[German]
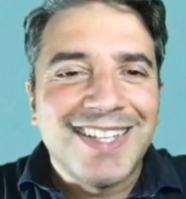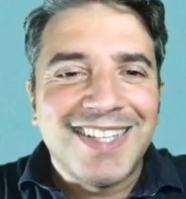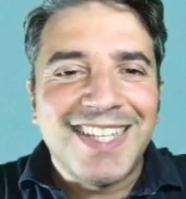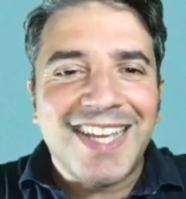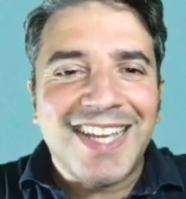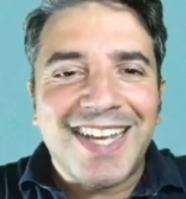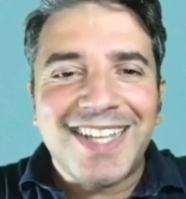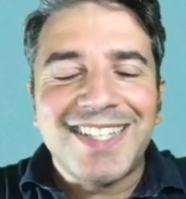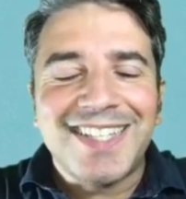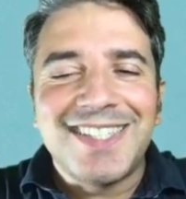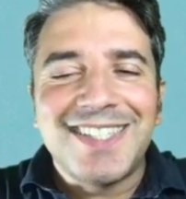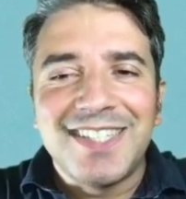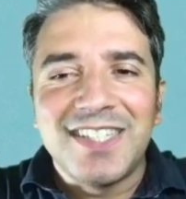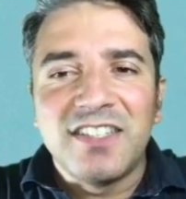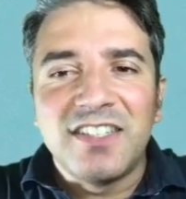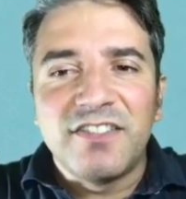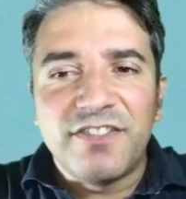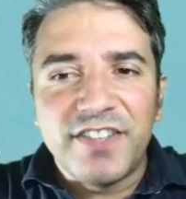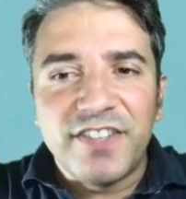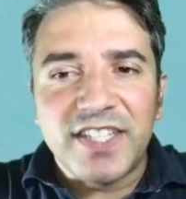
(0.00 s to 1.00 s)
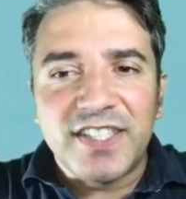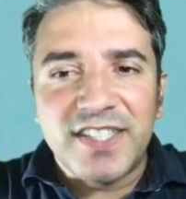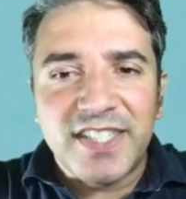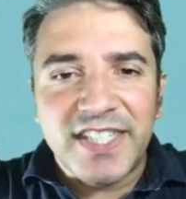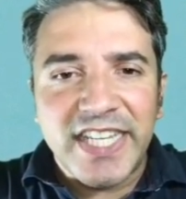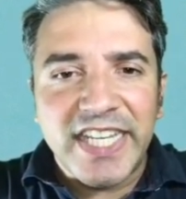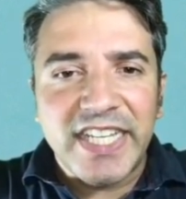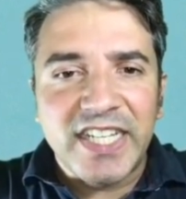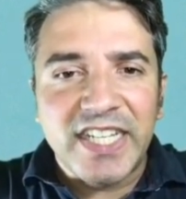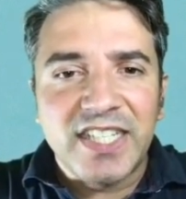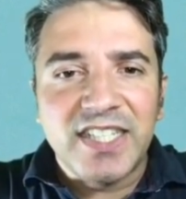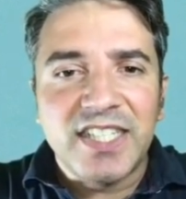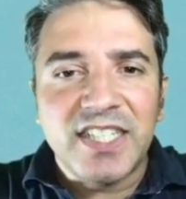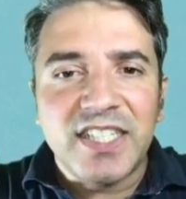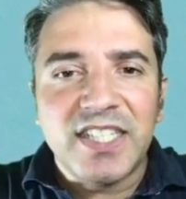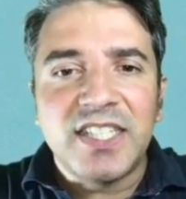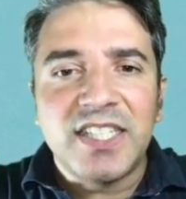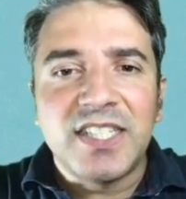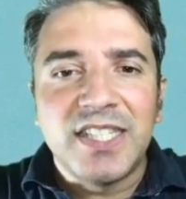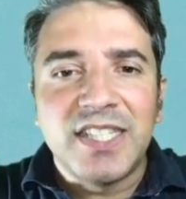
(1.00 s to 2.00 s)
Die einzigen vier Zähne,
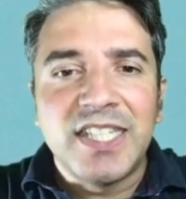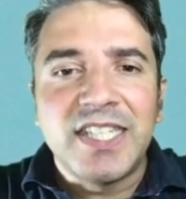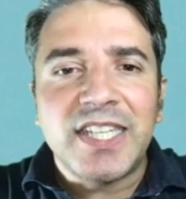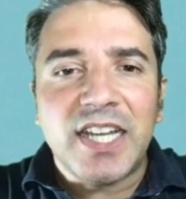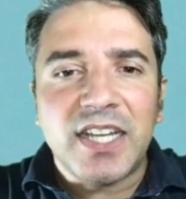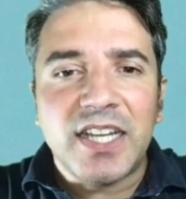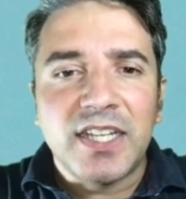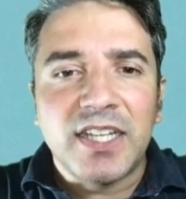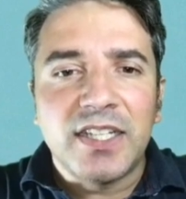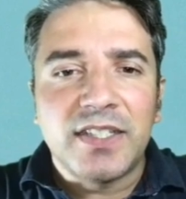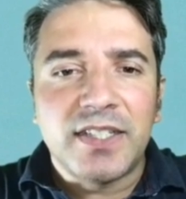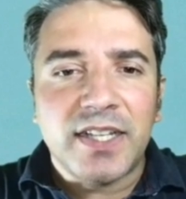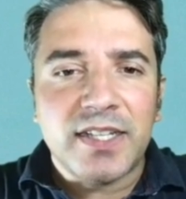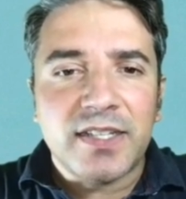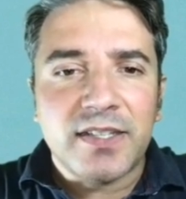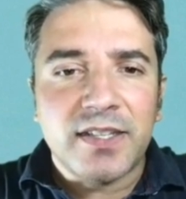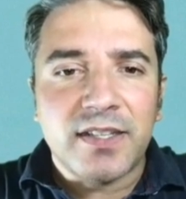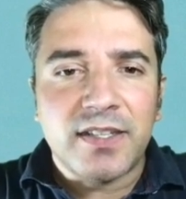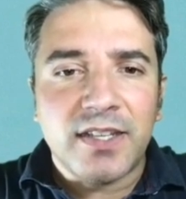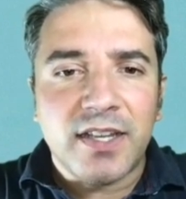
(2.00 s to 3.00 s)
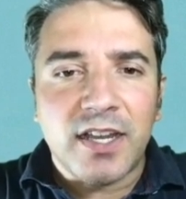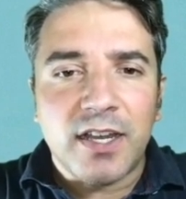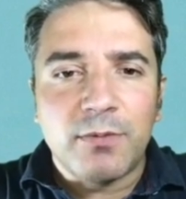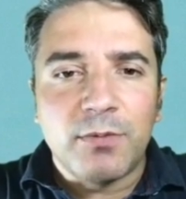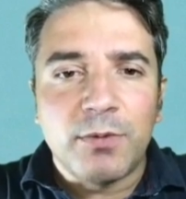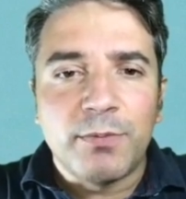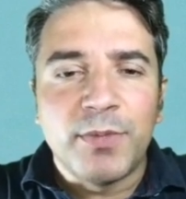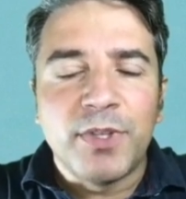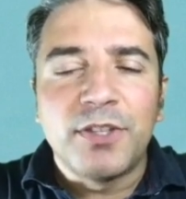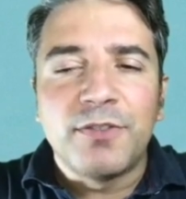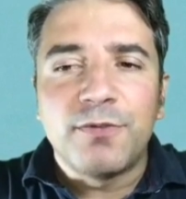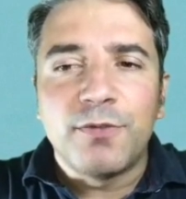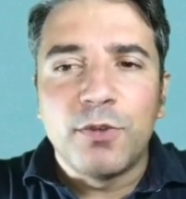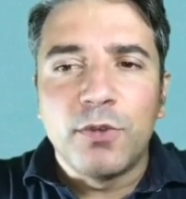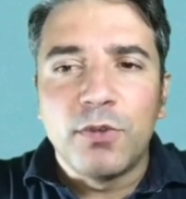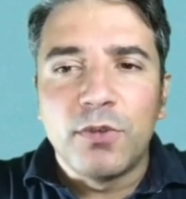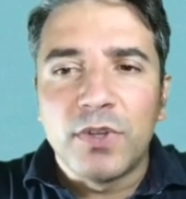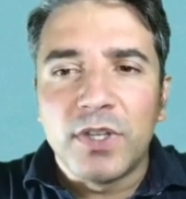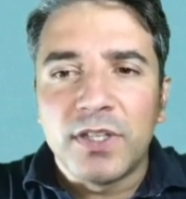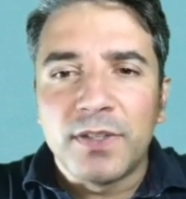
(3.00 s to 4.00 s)
die ich nicht angetastet habe mit
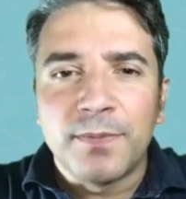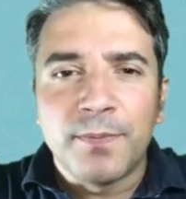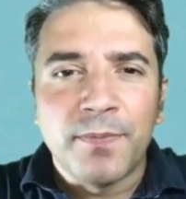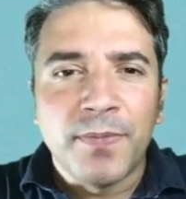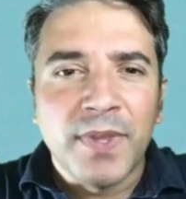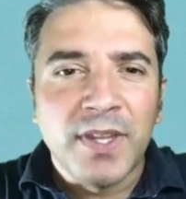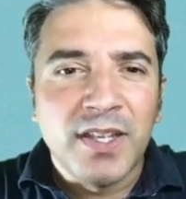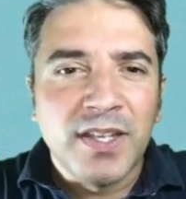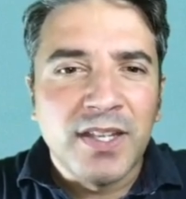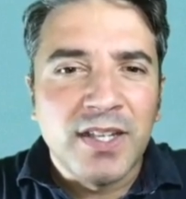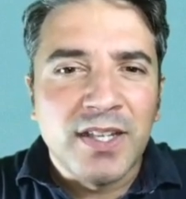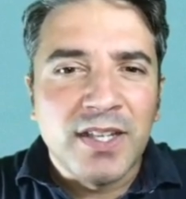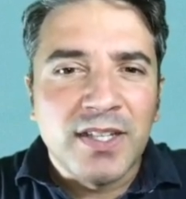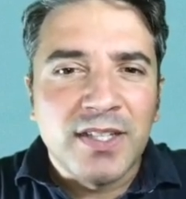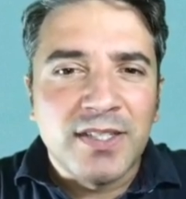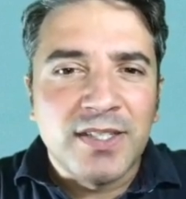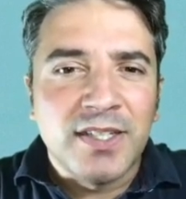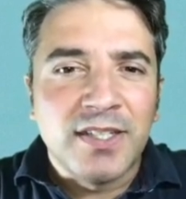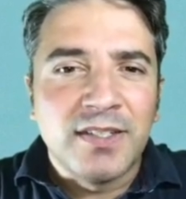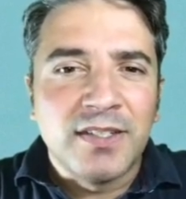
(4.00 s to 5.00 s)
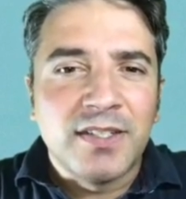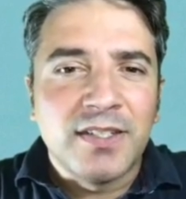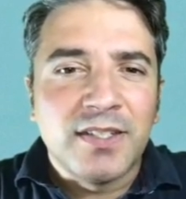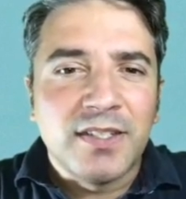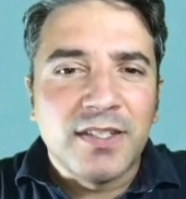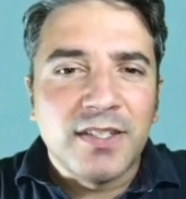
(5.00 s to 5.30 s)
Füllungen, sind